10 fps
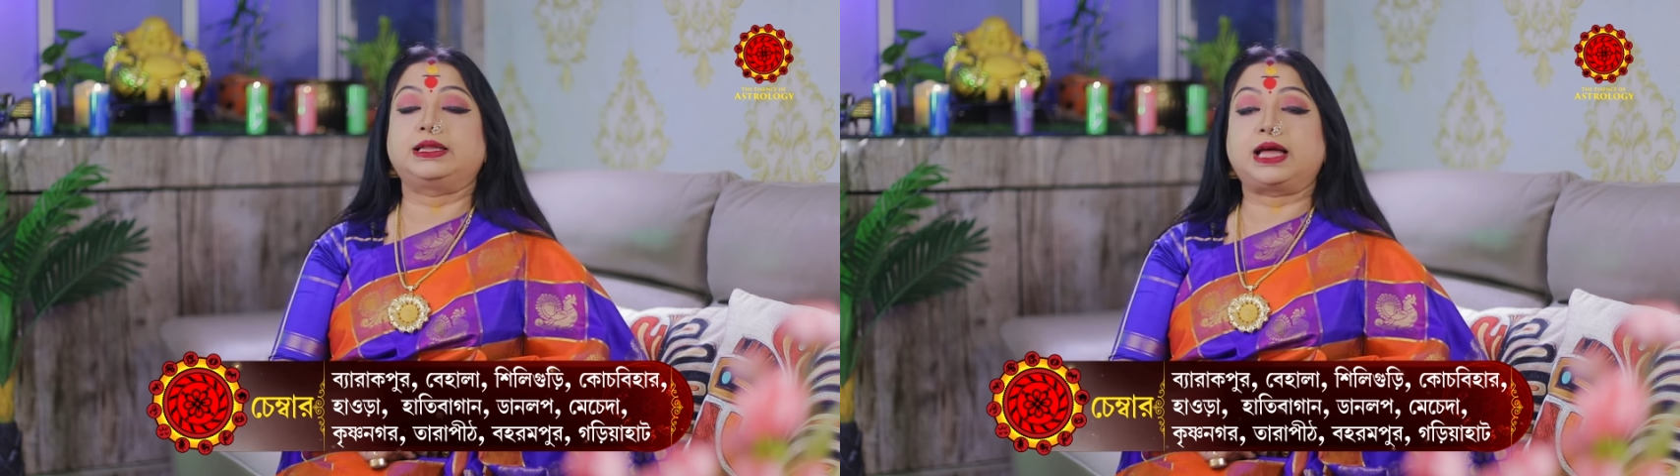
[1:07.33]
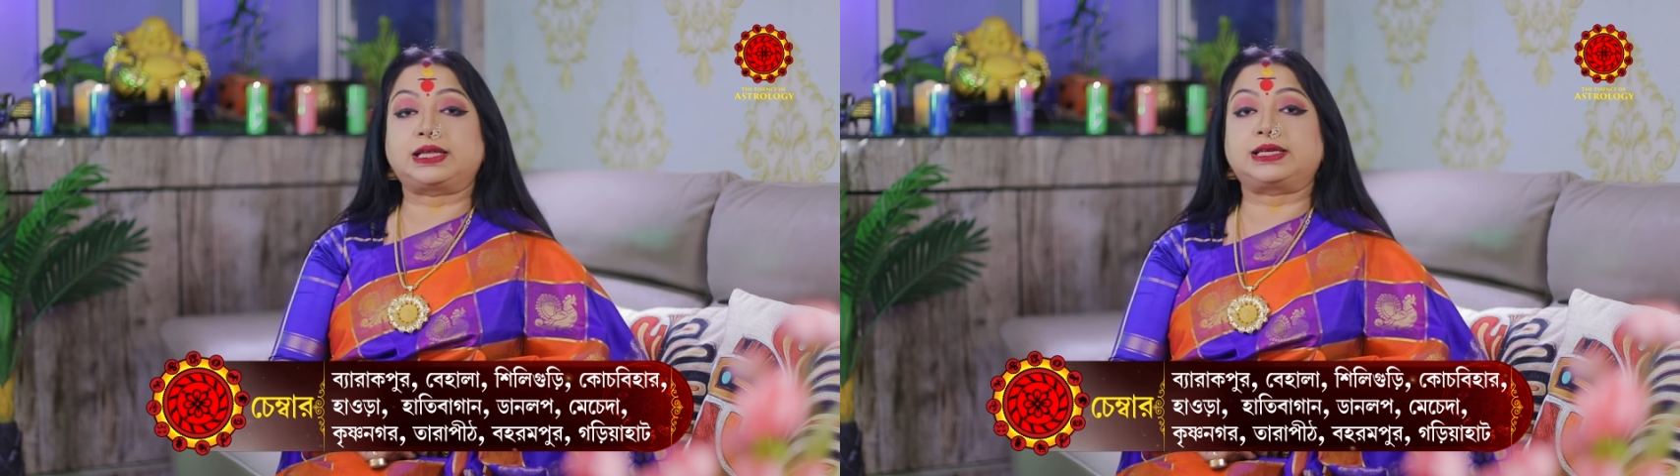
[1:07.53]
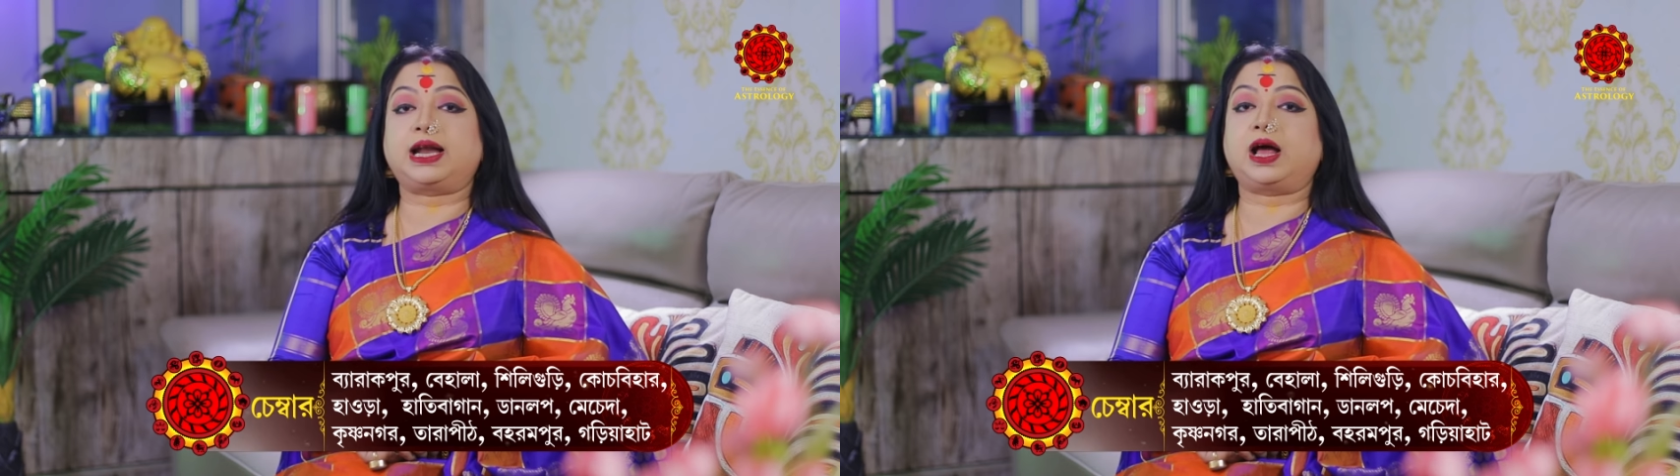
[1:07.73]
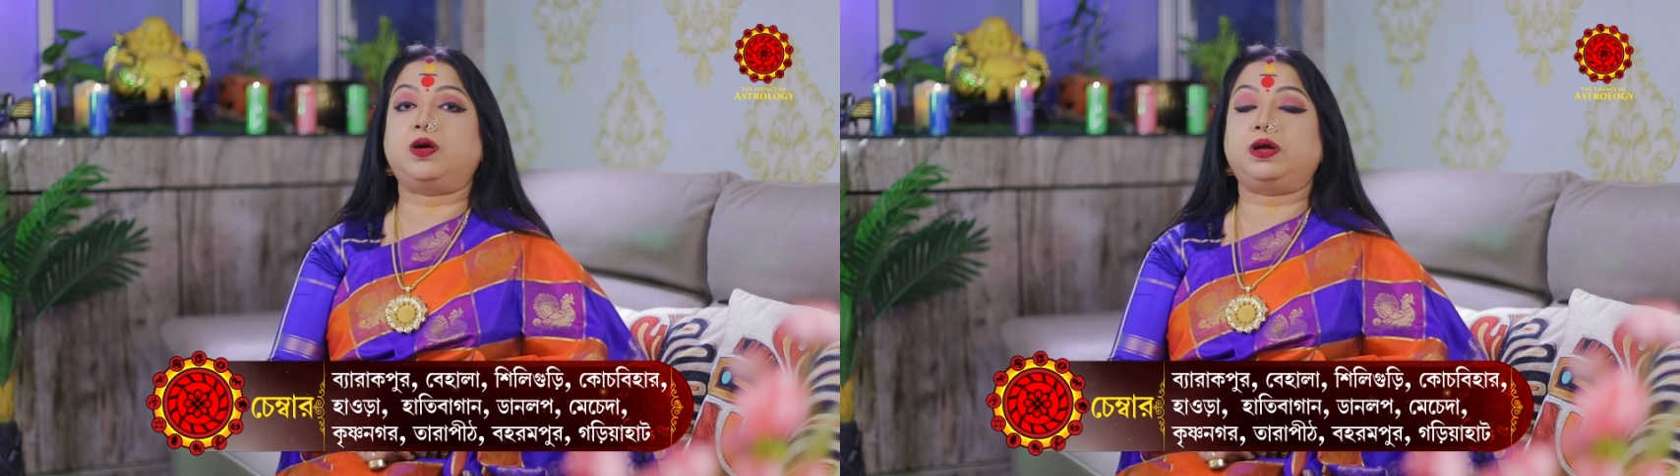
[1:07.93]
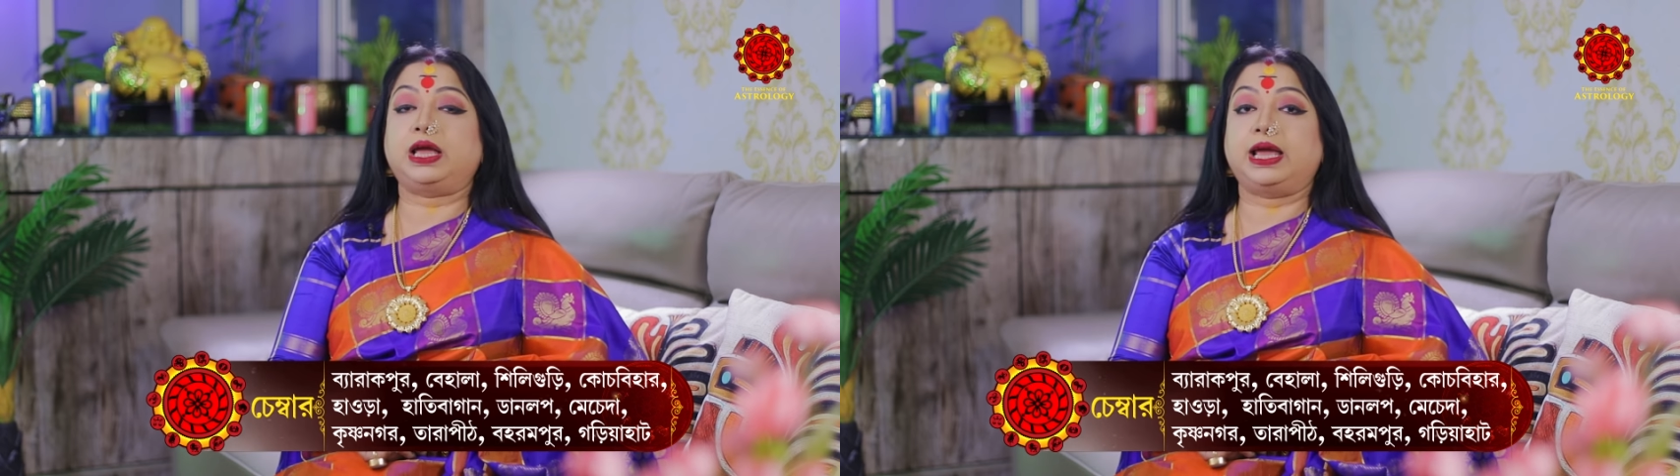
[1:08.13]
তাছাড়াও
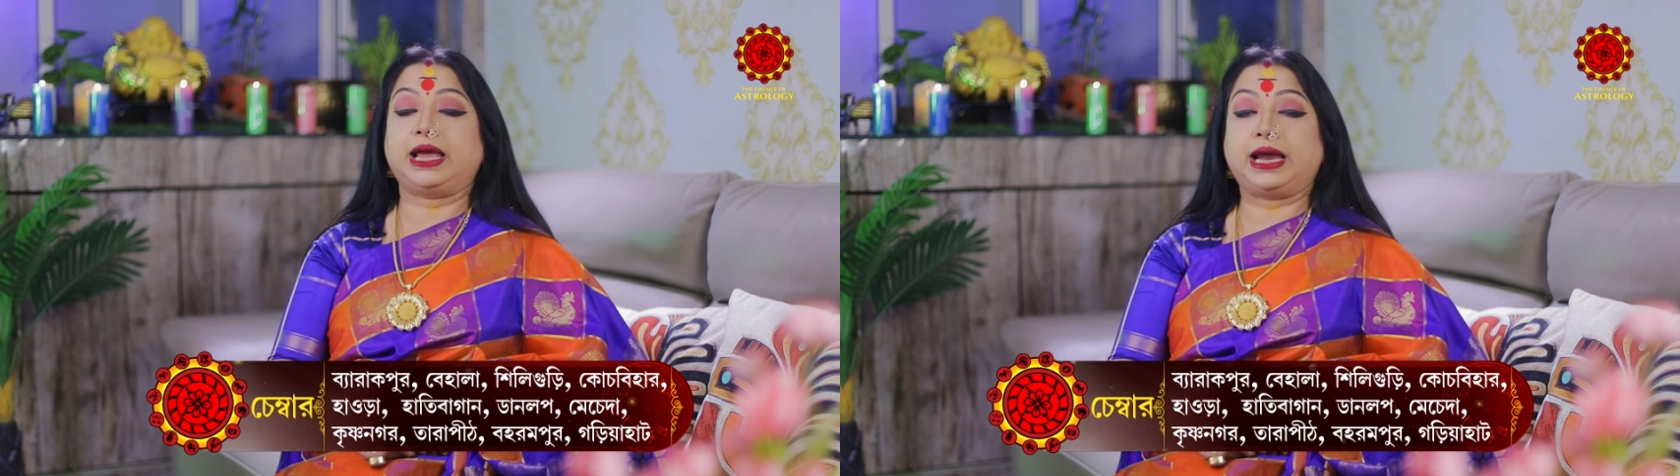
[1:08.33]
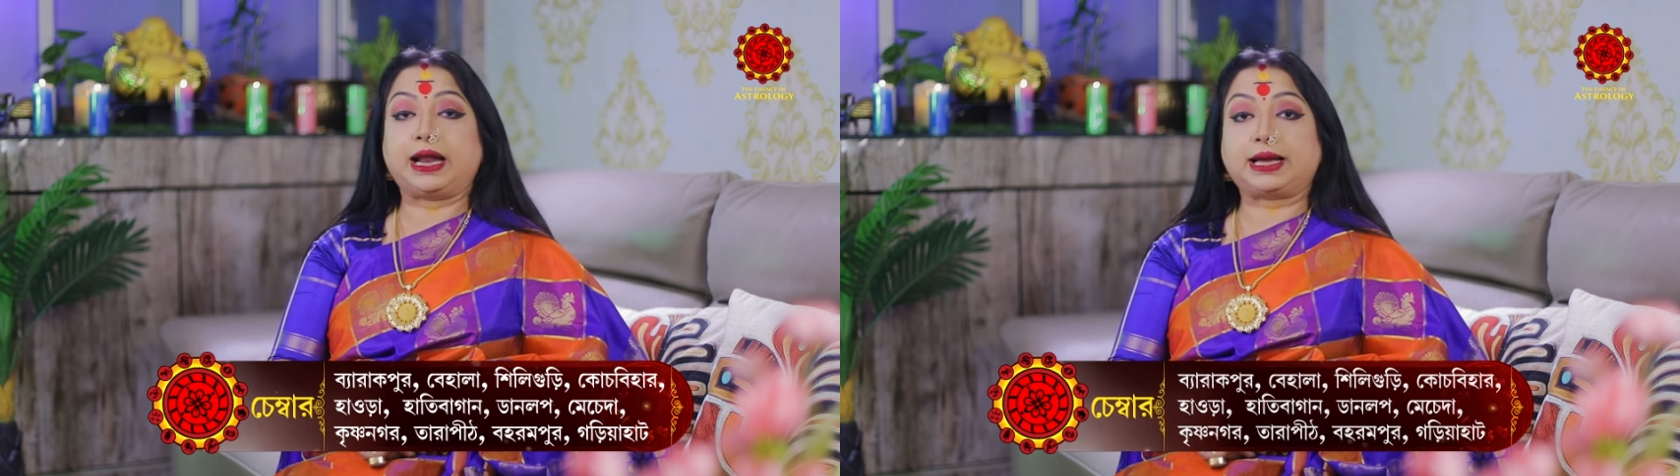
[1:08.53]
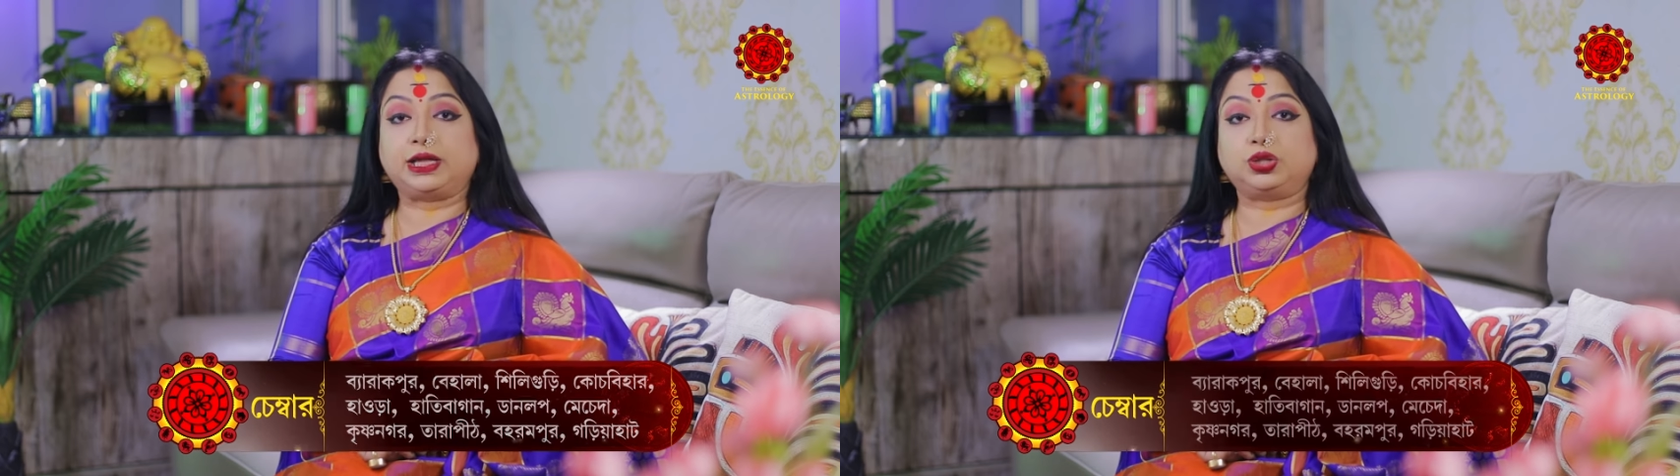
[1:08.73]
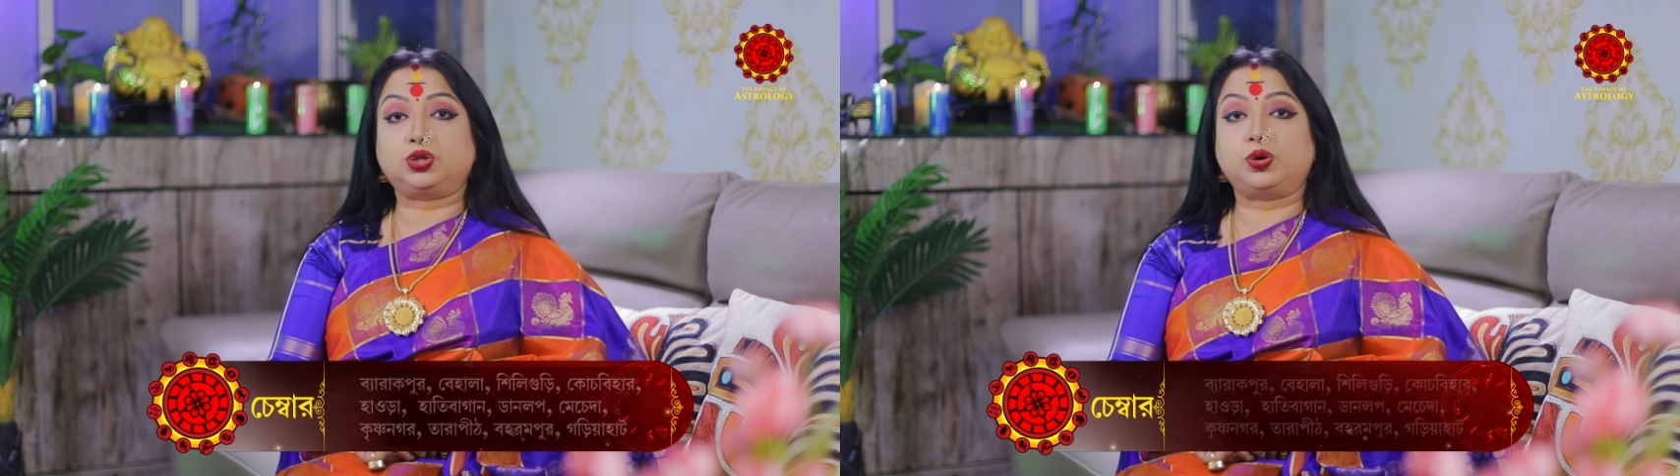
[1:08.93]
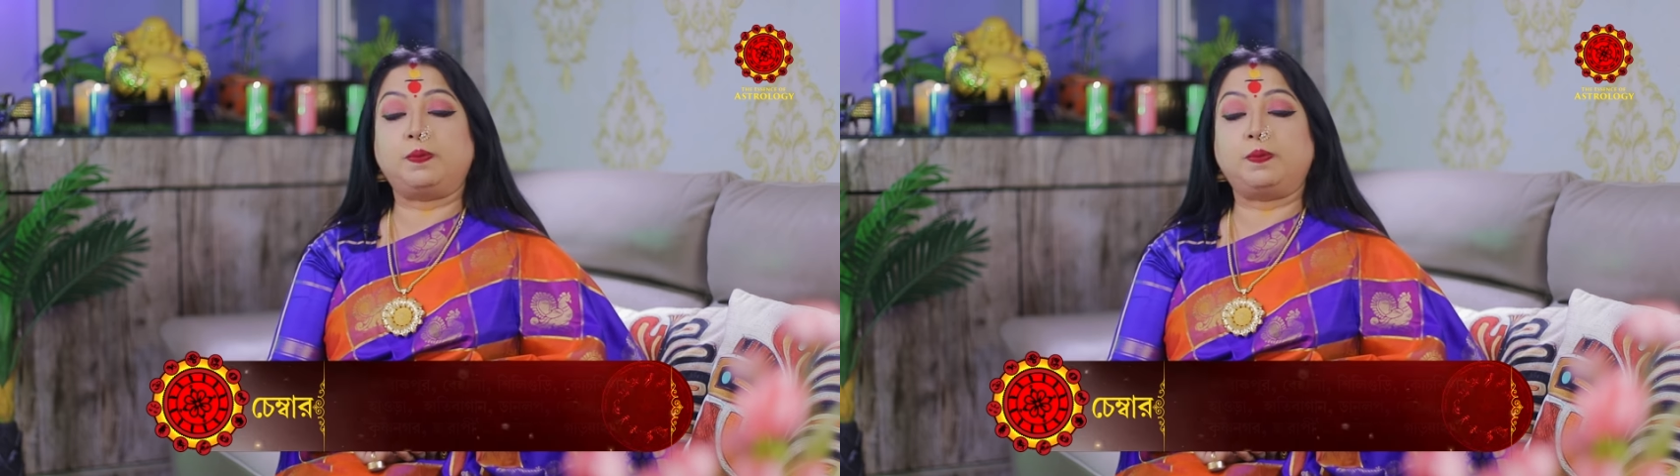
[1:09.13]
এরা কিন্তু